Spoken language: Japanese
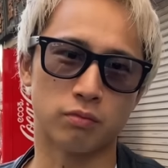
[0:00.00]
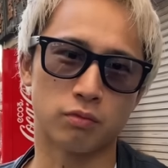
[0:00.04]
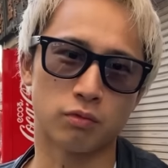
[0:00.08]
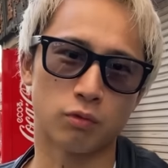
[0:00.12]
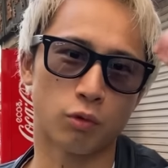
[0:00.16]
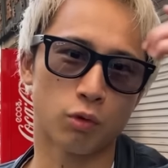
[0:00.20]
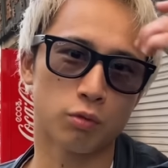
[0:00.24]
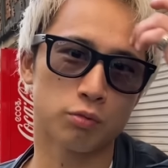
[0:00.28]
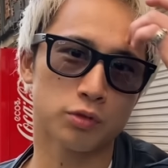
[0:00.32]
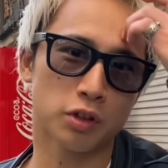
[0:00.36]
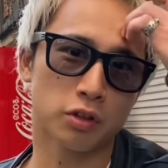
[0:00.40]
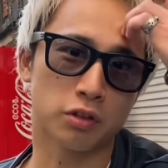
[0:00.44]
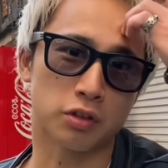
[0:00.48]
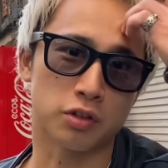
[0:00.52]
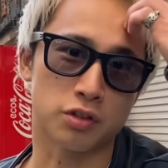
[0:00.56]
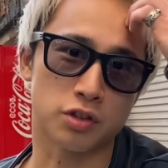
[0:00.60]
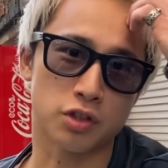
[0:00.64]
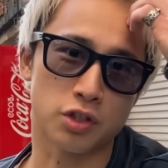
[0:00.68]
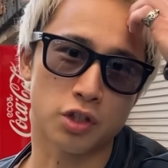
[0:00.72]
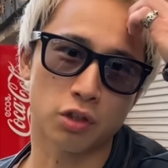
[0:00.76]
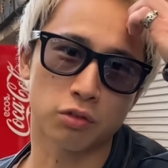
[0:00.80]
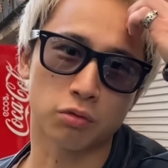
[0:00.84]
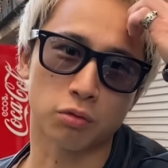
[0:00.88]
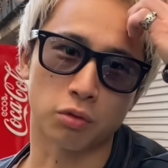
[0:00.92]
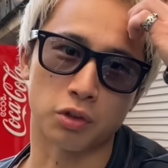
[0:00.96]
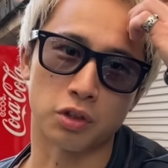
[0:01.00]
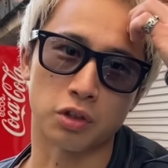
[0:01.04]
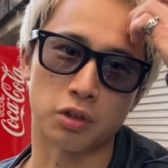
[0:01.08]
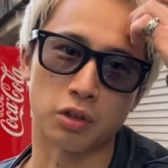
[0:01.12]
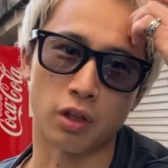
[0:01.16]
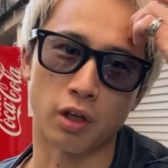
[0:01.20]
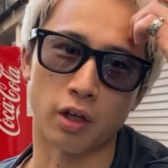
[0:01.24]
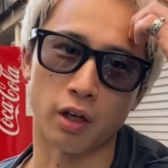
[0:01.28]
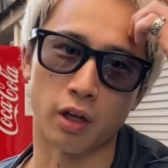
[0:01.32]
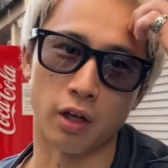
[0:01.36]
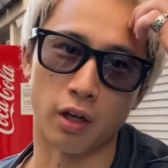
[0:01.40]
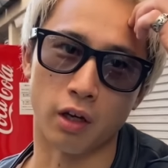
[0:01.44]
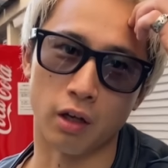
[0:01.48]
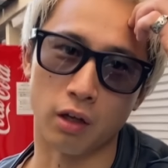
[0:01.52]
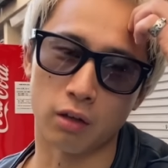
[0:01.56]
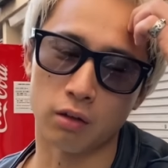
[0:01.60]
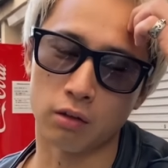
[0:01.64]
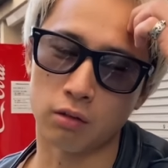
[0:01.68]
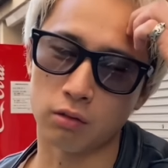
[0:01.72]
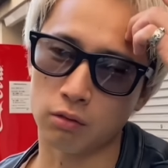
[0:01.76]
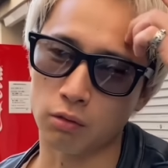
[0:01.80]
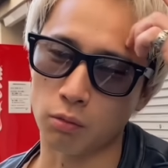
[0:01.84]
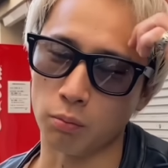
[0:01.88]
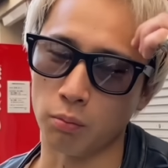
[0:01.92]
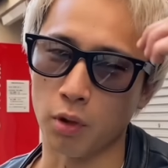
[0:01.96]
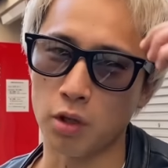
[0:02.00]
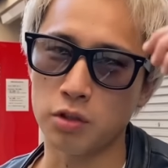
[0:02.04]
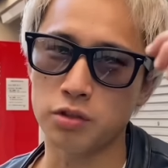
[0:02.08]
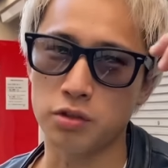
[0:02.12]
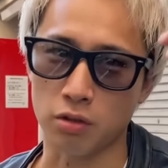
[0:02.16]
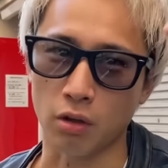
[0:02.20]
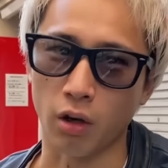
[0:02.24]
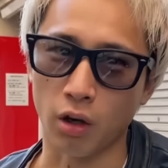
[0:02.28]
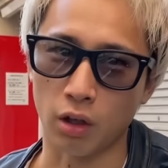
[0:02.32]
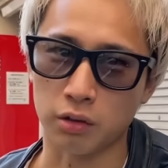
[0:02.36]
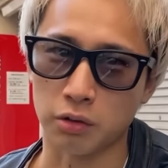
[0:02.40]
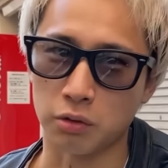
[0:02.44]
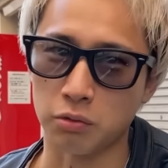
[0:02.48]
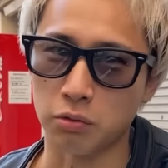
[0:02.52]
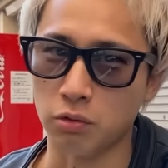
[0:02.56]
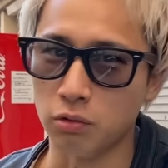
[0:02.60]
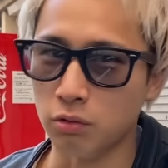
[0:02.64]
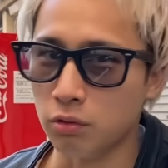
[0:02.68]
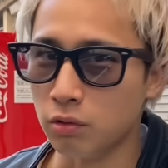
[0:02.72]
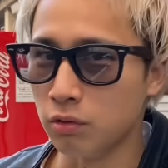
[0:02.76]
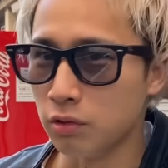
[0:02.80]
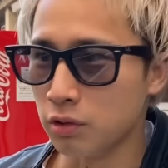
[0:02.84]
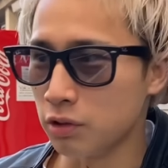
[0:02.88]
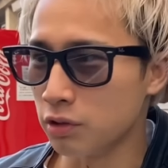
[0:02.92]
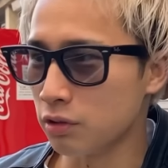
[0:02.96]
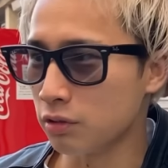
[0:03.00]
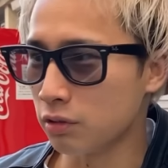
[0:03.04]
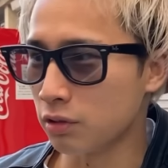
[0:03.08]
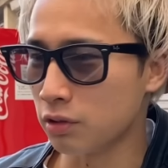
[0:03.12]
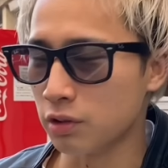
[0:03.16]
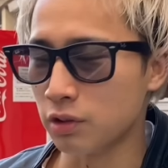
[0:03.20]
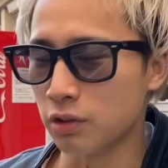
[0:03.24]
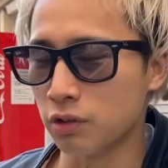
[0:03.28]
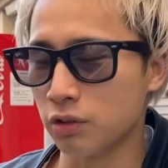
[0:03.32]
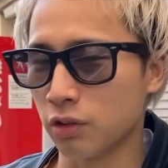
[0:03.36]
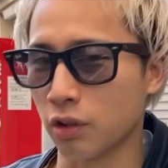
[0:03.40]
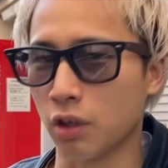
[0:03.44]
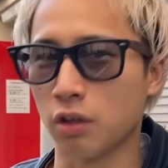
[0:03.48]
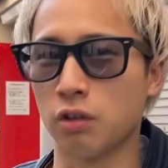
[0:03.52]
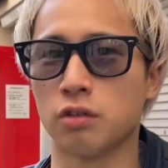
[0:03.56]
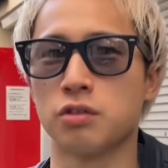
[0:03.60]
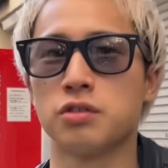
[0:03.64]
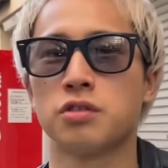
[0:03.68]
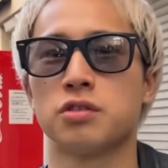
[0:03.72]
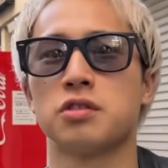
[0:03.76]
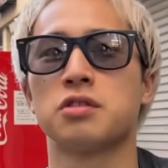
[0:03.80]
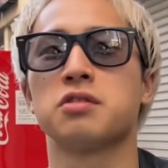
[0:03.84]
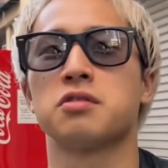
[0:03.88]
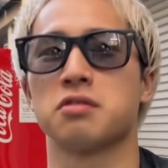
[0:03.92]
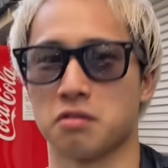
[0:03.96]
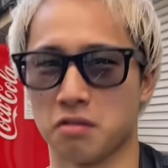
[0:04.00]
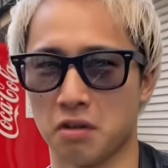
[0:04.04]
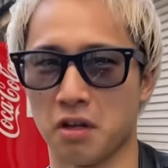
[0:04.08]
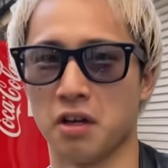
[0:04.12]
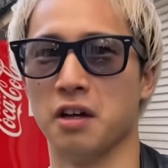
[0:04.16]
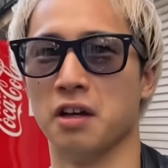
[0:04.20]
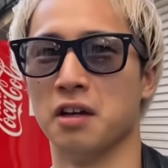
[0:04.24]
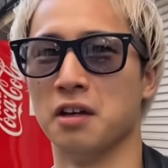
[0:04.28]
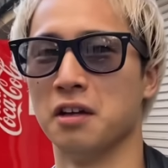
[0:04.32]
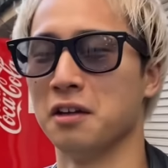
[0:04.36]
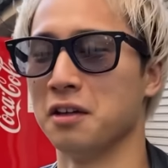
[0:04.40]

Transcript: 俺もさっきちらっと聞いてマジかっていう感じですね。